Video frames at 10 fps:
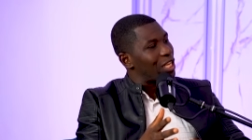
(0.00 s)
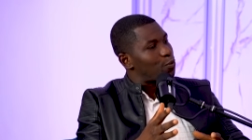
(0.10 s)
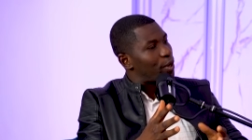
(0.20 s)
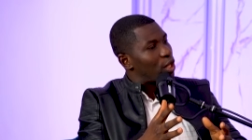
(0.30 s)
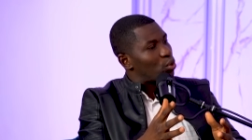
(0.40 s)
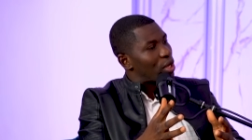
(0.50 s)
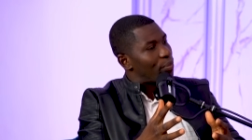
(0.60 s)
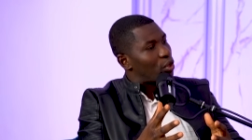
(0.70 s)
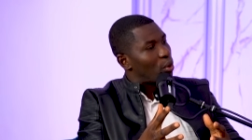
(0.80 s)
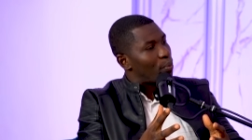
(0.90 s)
Espíritu
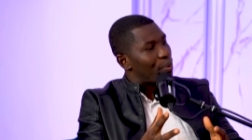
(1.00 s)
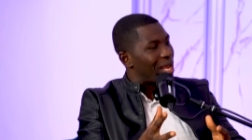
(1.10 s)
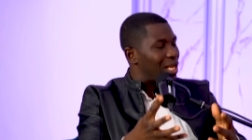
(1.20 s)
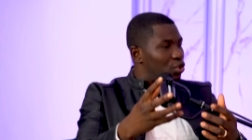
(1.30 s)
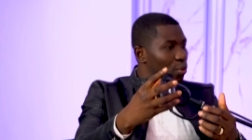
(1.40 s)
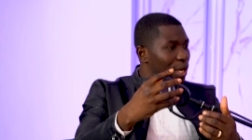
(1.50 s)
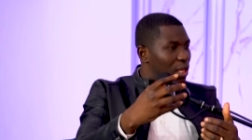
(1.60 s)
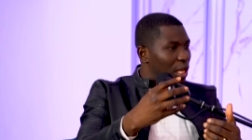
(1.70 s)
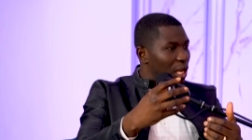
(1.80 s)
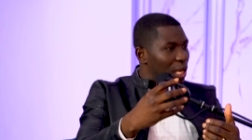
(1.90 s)
Santo viene sobre
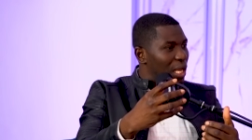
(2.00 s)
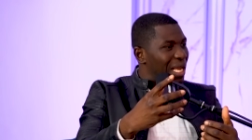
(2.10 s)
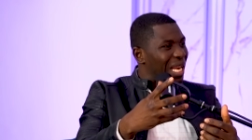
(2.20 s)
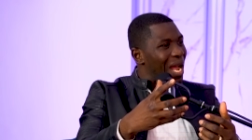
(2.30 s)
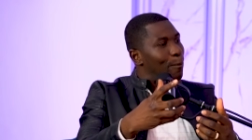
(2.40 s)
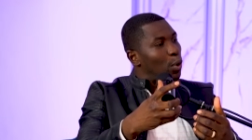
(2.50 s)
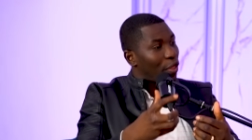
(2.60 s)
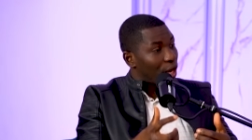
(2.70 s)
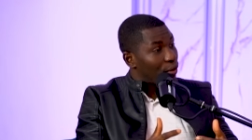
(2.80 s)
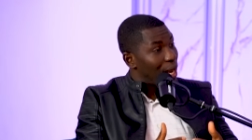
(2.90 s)
ti y crea
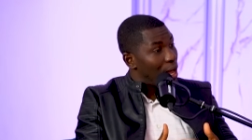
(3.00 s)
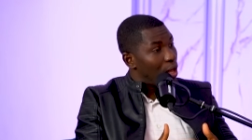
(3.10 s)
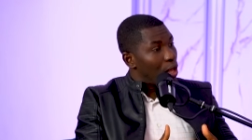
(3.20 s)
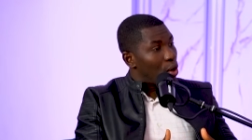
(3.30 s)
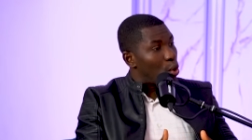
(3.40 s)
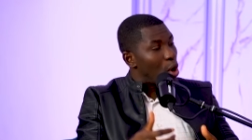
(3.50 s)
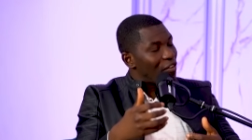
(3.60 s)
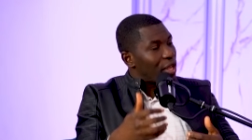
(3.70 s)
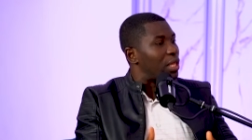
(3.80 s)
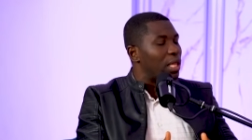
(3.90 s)
poder, ¿no? ¿La? O
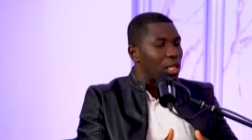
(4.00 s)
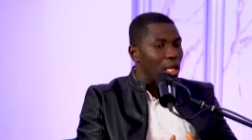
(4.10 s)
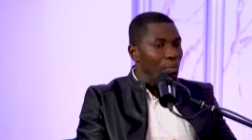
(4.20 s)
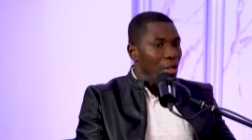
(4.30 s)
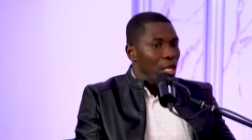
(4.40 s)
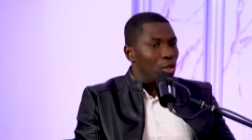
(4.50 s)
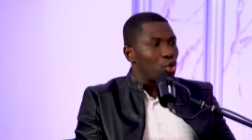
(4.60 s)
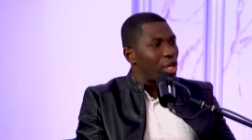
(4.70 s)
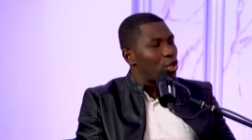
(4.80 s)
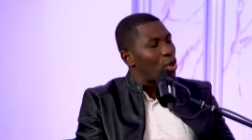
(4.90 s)
habita en ti.
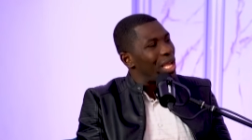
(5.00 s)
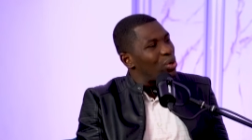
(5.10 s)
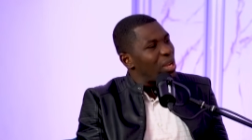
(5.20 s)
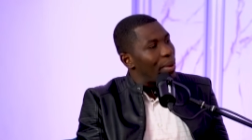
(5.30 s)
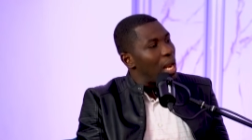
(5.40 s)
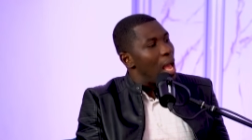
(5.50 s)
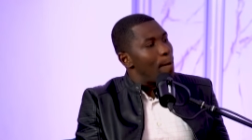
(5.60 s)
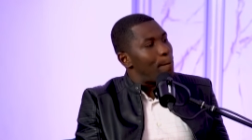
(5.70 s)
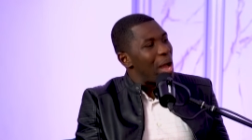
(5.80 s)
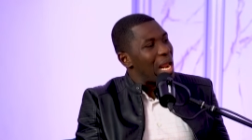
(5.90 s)
Entonces, yo quiero saber
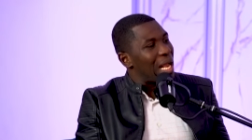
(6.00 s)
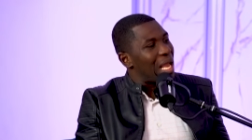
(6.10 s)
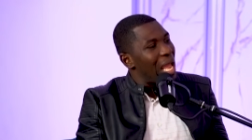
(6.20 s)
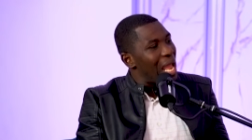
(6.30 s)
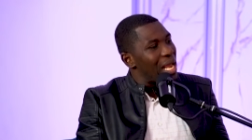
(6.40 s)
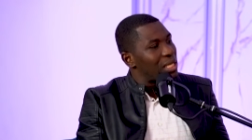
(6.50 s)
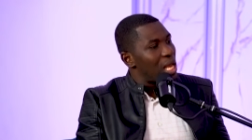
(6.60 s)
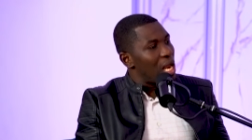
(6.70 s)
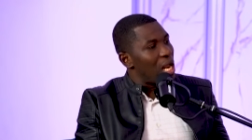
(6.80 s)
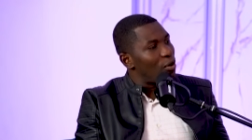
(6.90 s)
para qué es
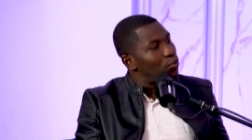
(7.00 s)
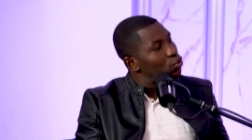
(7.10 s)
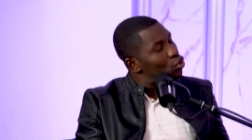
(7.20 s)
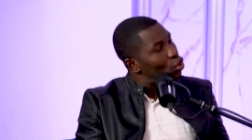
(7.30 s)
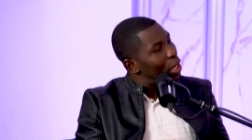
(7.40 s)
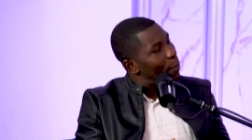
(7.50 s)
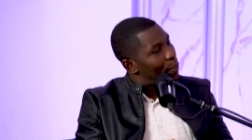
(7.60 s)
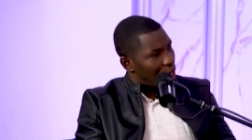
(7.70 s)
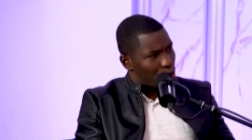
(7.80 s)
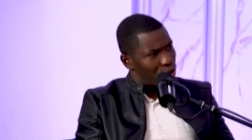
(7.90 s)
la función del
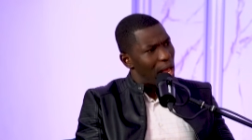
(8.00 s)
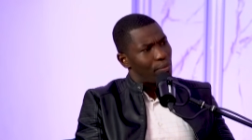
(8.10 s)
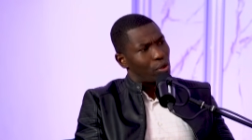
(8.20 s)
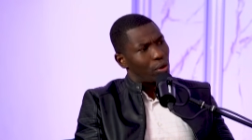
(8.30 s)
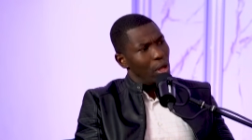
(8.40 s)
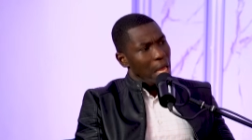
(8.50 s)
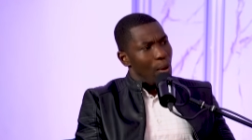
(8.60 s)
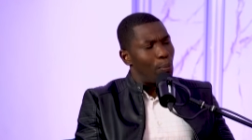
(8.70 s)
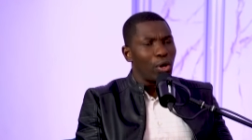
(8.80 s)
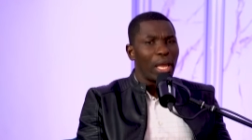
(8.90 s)
Espíritu Santo.
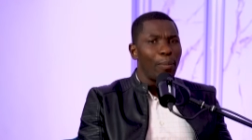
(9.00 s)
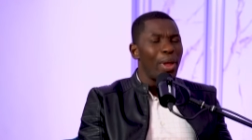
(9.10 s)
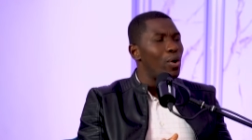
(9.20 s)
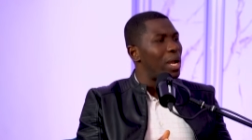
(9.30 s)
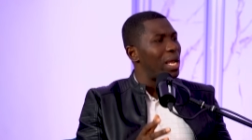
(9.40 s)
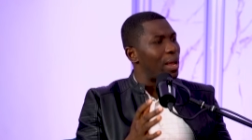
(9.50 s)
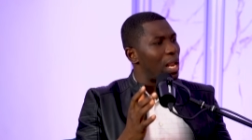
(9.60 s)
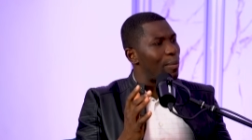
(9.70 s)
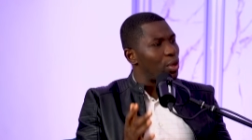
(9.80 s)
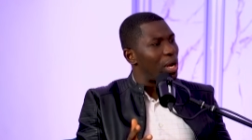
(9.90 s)
Porque veo que
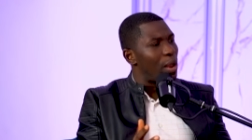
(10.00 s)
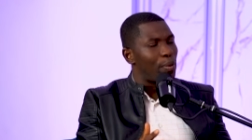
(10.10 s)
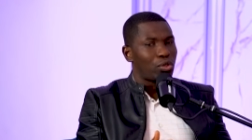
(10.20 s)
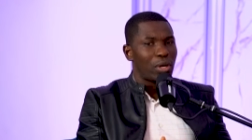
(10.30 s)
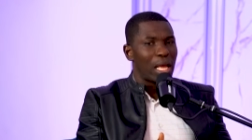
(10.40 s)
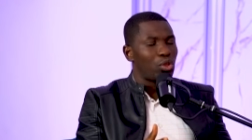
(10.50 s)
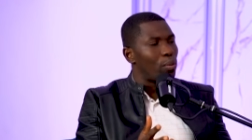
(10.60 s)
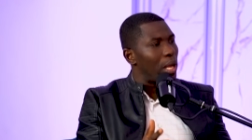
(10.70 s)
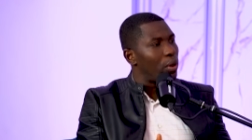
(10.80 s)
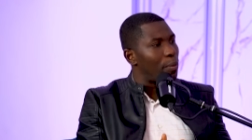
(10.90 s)
la mayoría de las personas han
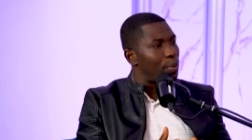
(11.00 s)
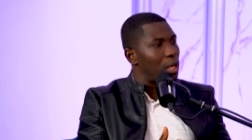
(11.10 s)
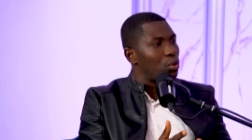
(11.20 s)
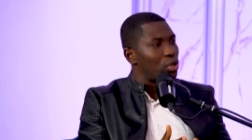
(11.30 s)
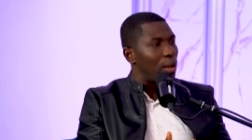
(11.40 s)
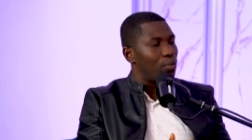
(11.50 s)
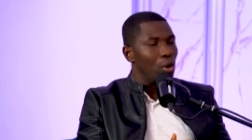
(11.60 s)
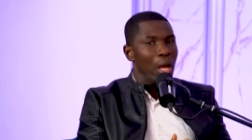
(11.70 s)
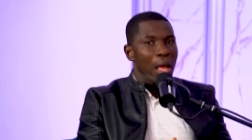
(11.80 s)
tomado el Espíritu Santo